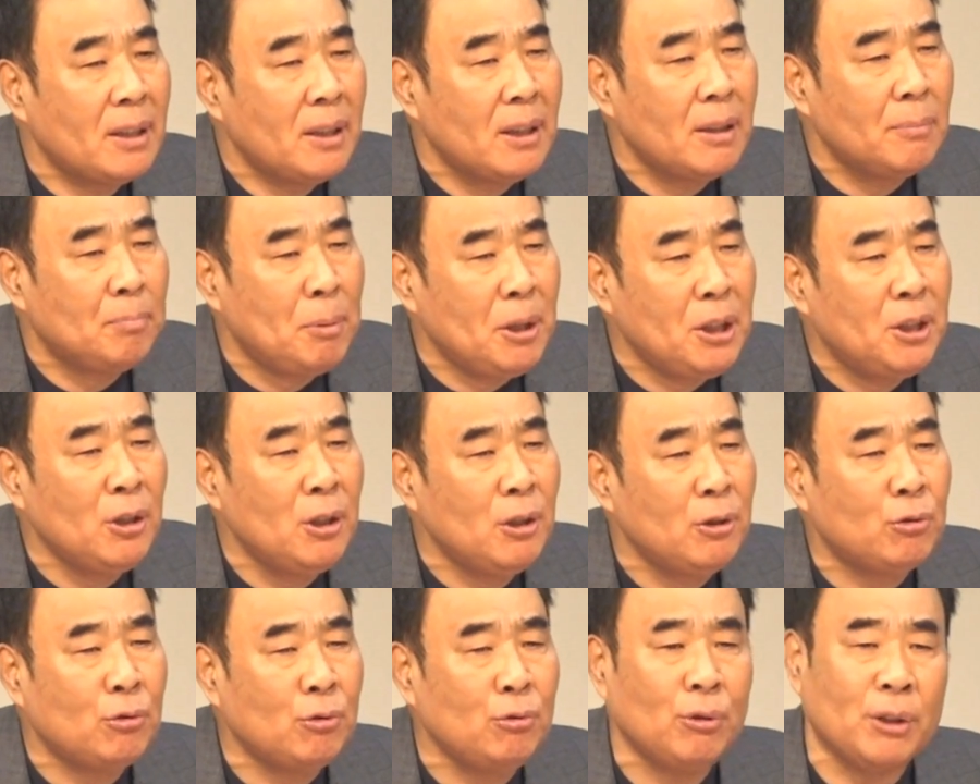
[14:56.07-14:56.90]

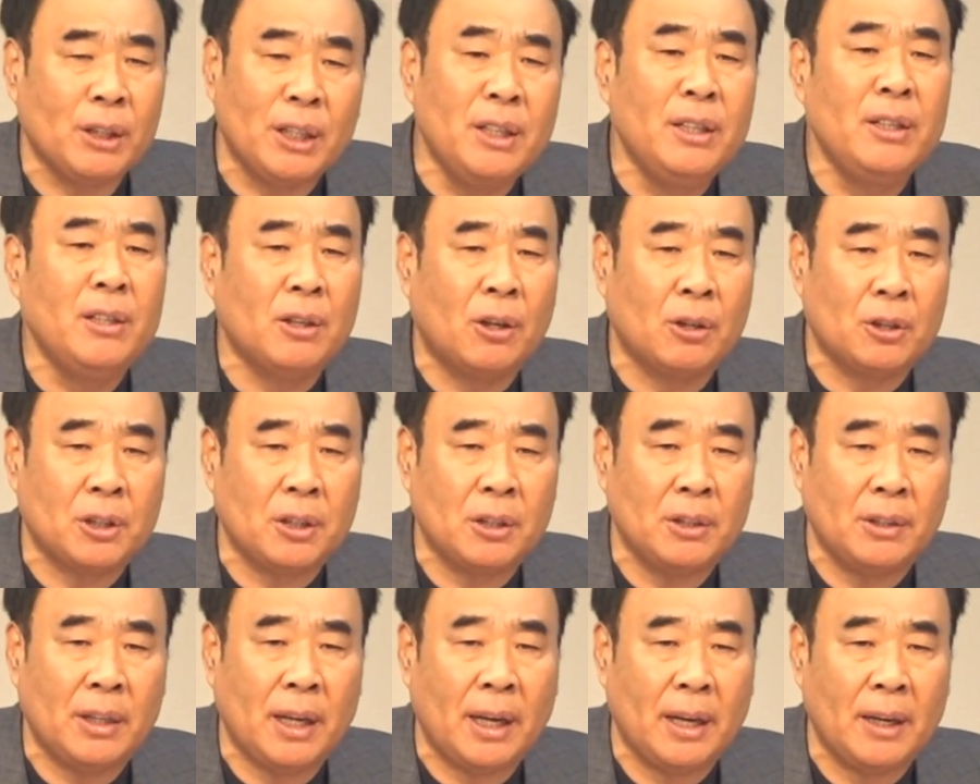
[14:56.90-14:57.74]
믿을 수 있는
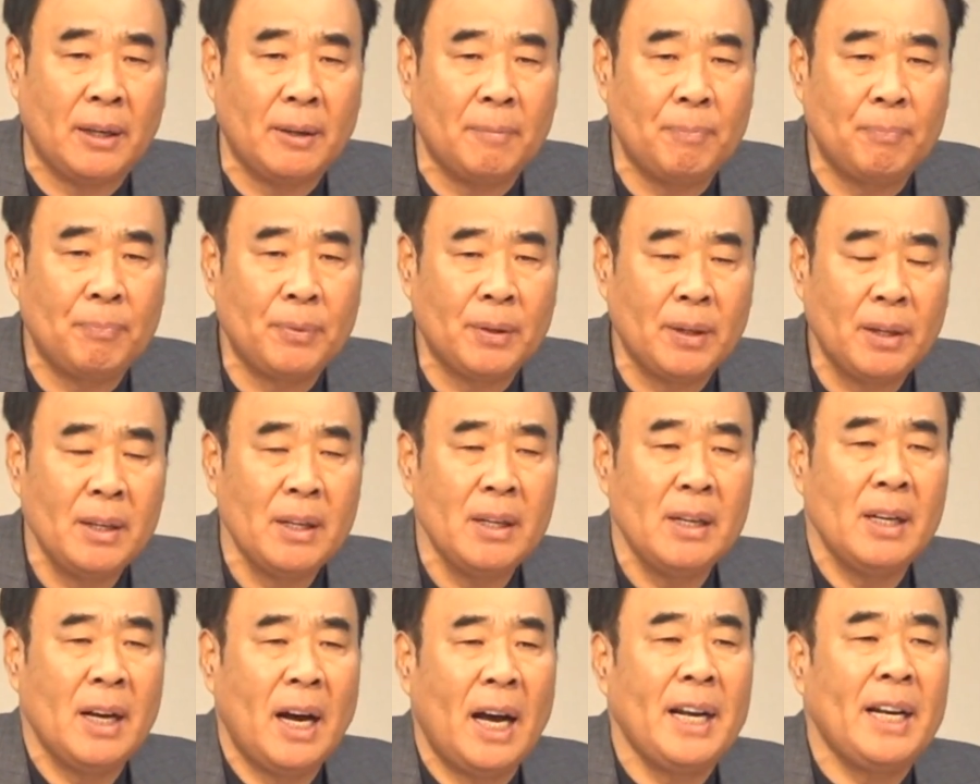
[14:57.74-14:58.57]
것인데
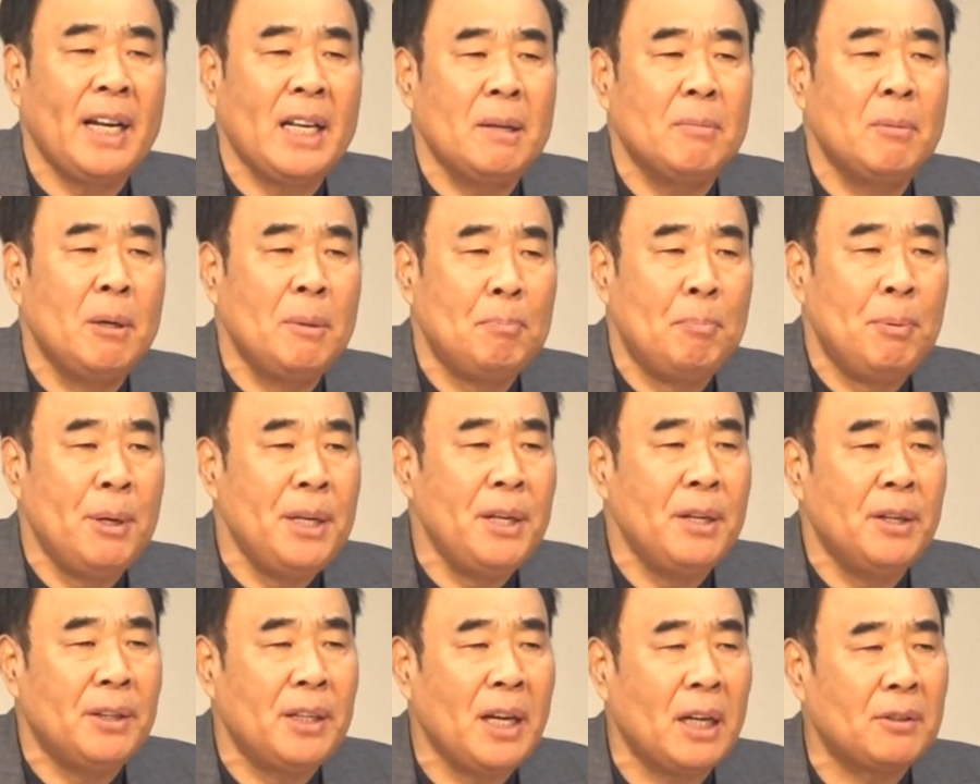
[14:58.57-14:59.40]
하나님을
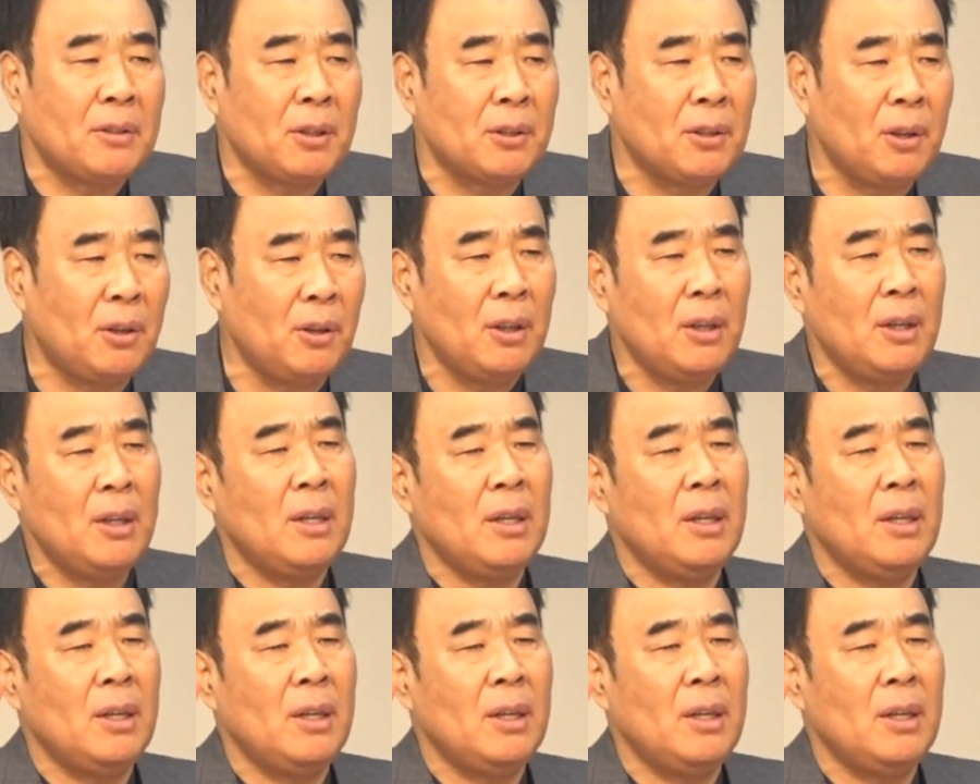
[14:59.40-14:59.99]
믿는 데 있어서